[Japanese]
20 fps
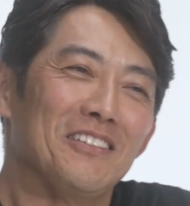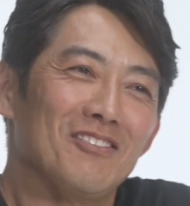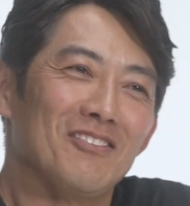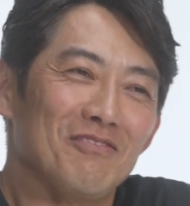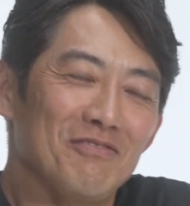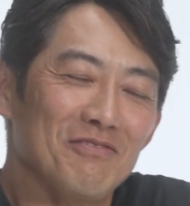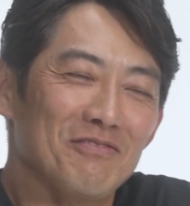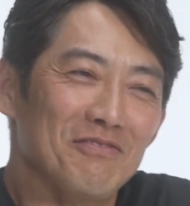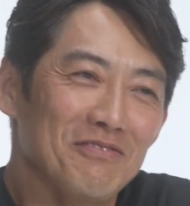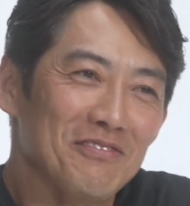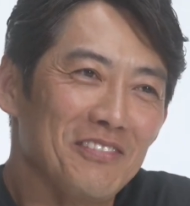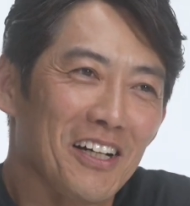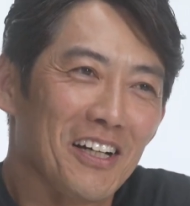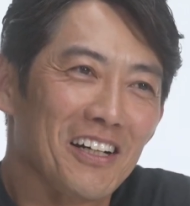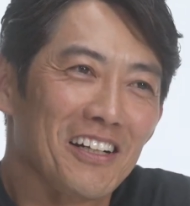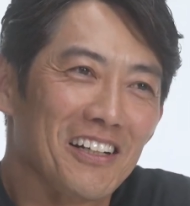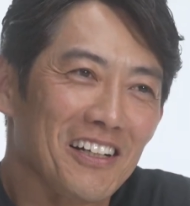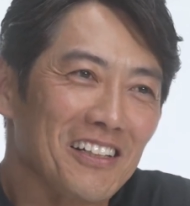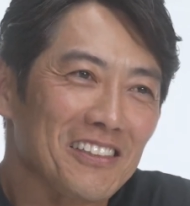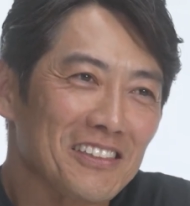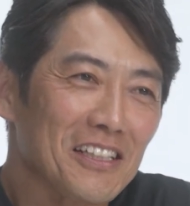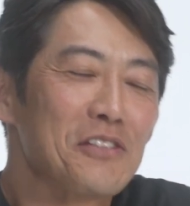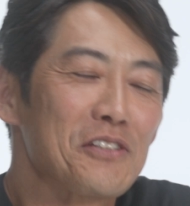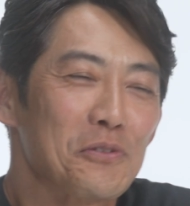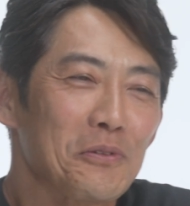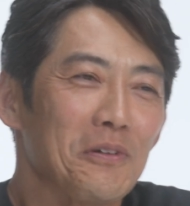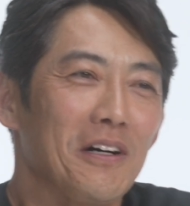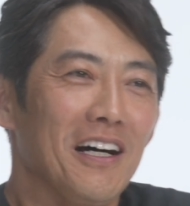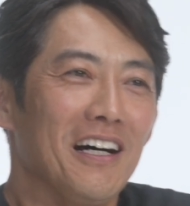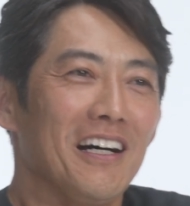うん、なかなか最
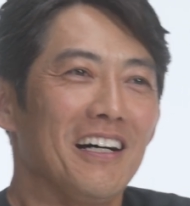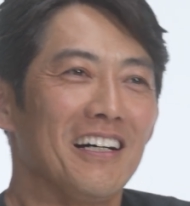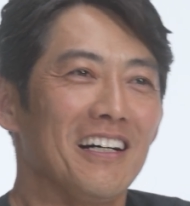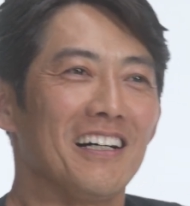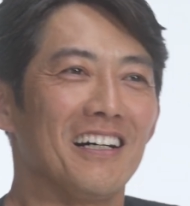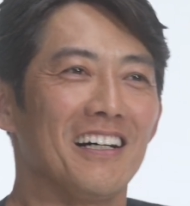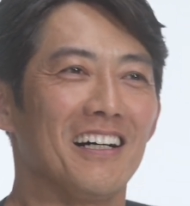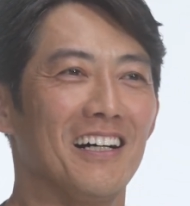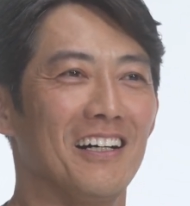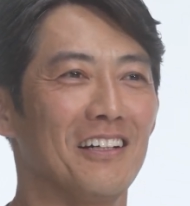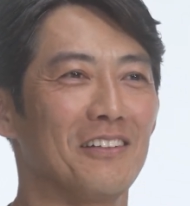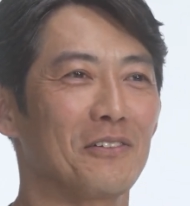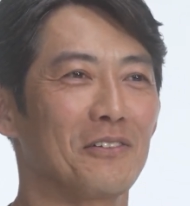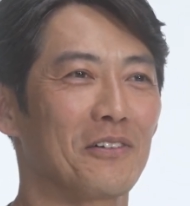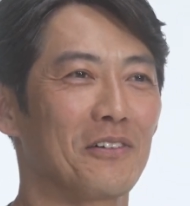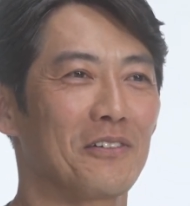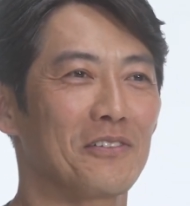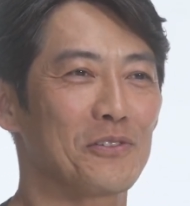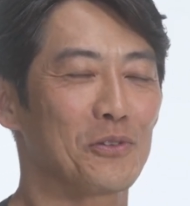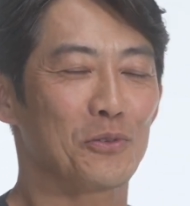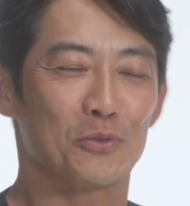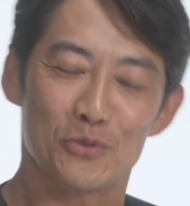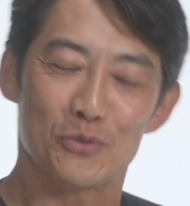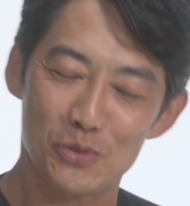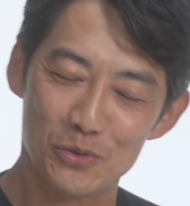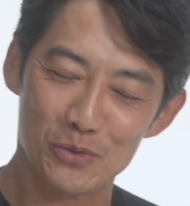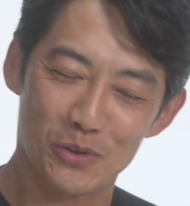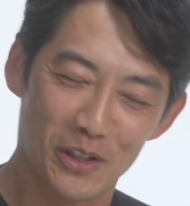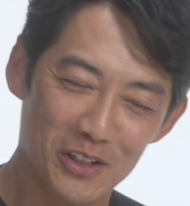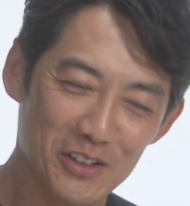初はあのちょ
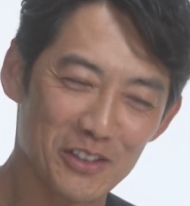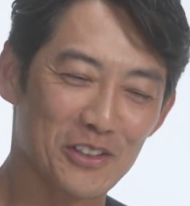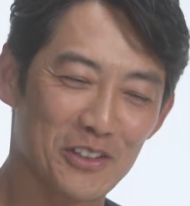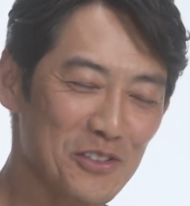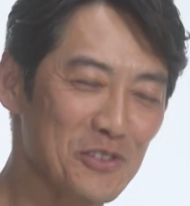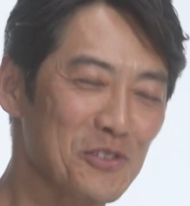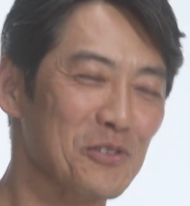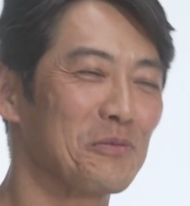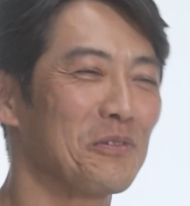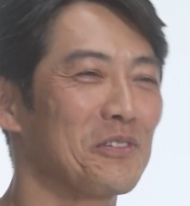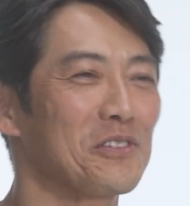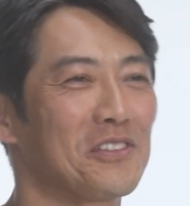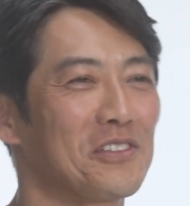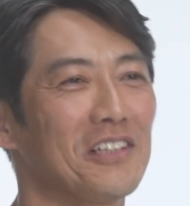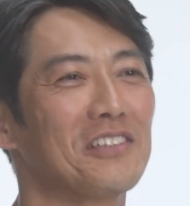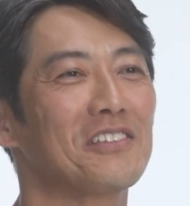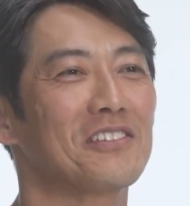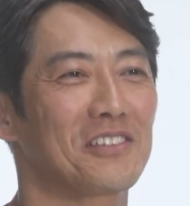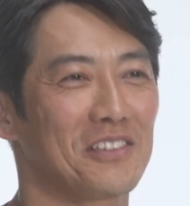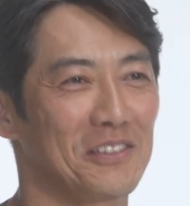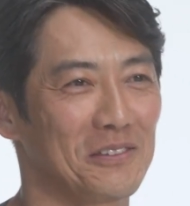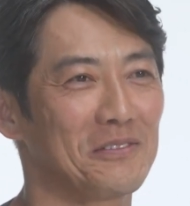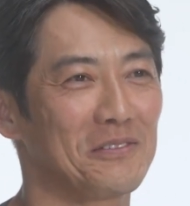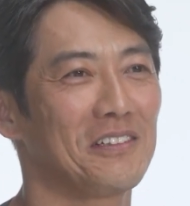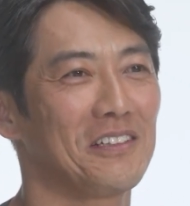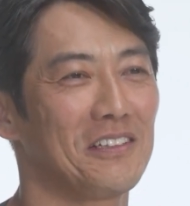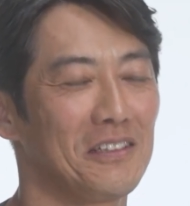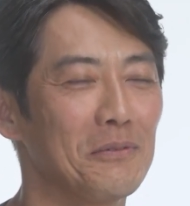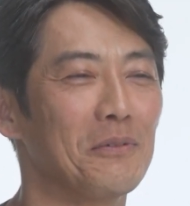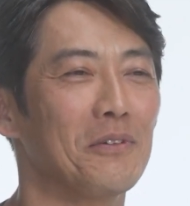ちょっと変な緊張もしたんですけども
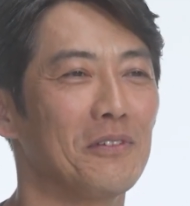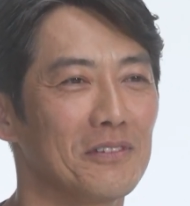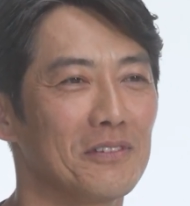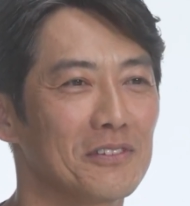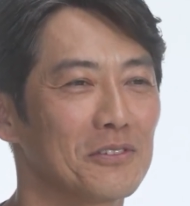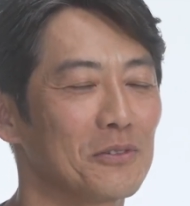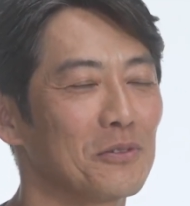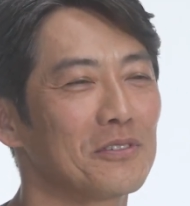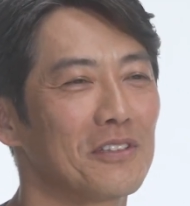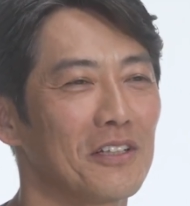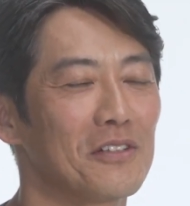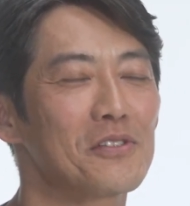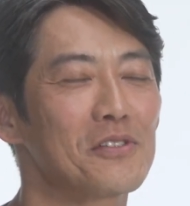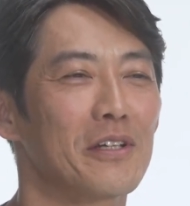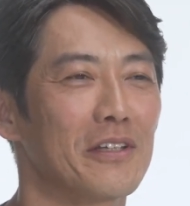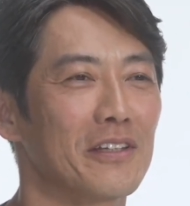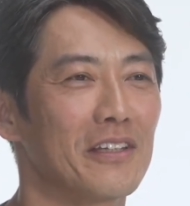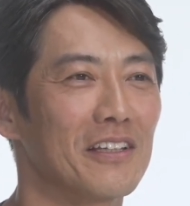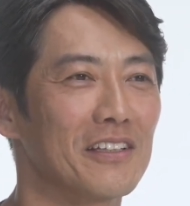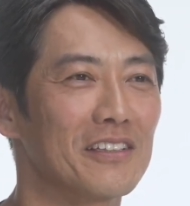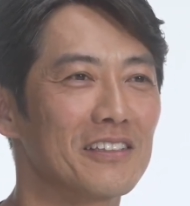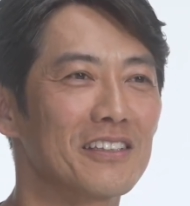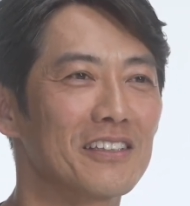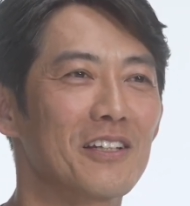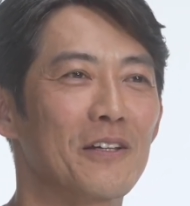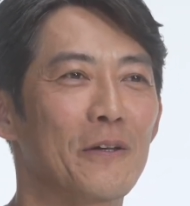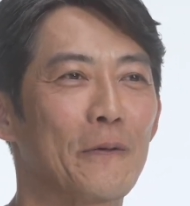ねでもすごく楽しかったです。